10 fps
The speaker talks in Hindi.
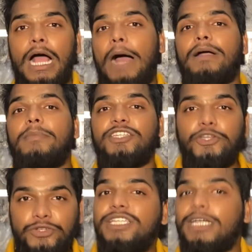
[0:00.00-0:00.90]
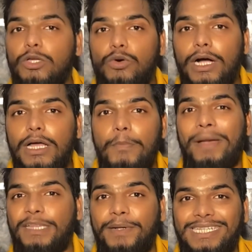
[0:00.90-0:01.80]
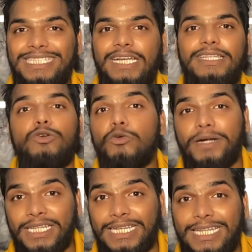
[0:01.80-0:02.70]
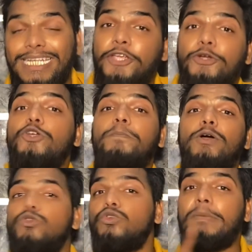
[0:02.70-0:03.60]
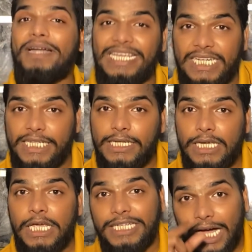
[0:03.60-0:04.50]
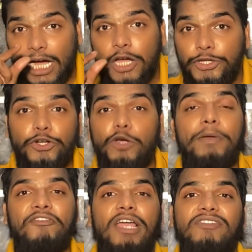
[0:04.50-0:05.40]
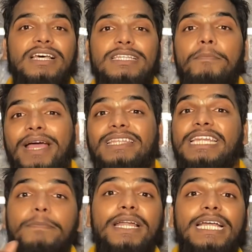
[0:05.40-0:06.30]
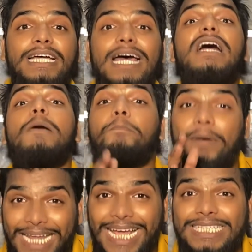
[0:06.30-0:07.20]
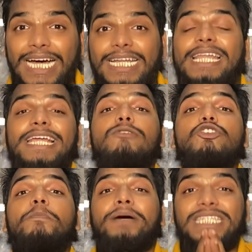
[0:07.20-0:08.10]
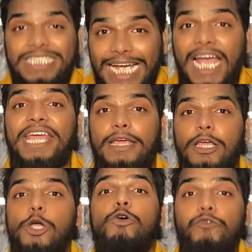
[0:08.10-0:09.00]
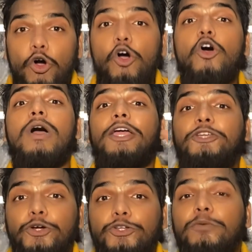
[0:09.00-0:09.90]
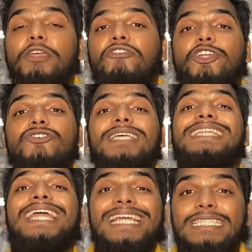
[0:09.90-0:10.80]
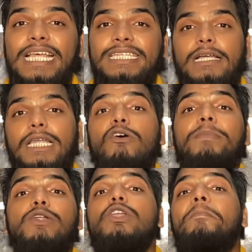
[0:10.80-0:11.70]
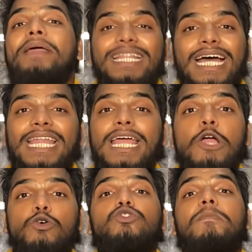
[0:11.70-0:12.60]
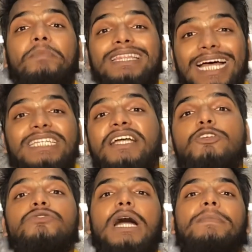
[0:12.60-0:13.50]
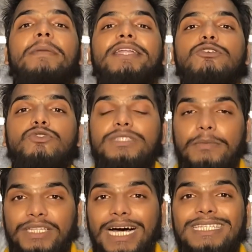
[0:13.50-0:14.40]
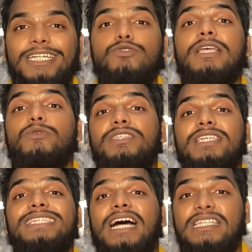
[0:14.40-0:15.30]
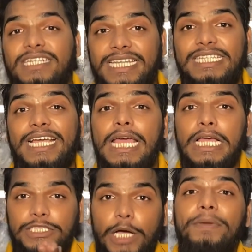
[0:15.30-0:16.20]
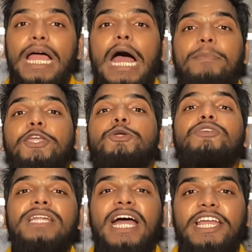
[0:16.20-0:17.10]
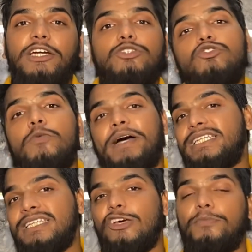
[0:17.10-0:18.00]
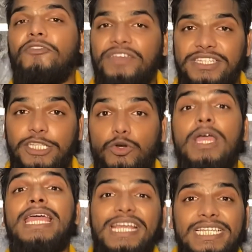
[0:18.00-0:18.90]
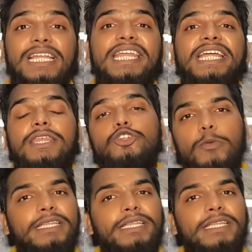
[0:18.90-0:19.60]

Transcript: आपका बच्चा ट्यूशन जाता होगा मैथ पढ़ने जाता है उर्दू पढ़ना जाता है क्या यूट्यूब पे उर्दू नहीं पढ़ाई जा रही क्या यूट्यूब पे फाइव क्लास का मैथ नहीं पढ़ाया जा रहा पढ़ाया जा रहा है लेकिन वो जो बच्चा है वो यूट्यूब की वीडियो से नहीं सीख सकता वो बिल्कुल बिगनर है उसको एक बंदा चाहिए जो सामने बैठ के उसको समझा सके उसके क्वेश्चन के आंसर दे सके जब भी आप एक ट्यूटर हायर कर दो उसको पांच हजार रुपए फीस देते हो इसी तरीके से जो